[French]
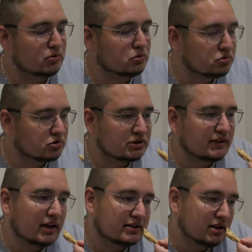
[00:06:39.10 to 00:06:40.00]
du tout ce que ça
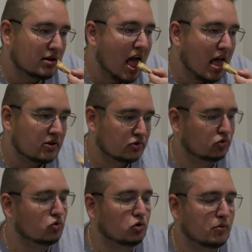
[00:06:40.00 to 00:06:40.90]
va être, ça. Parce que
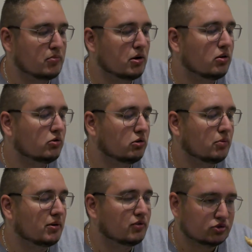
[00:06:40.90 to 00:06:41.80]
de mémoire, il n'y en a
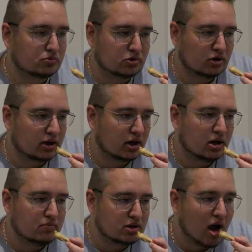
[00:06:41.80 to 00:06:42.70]
pas forcément dans les
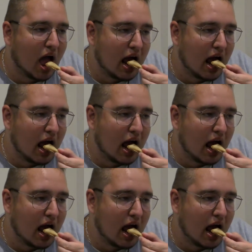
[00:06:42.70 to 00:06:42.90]
Caraïbes, ça.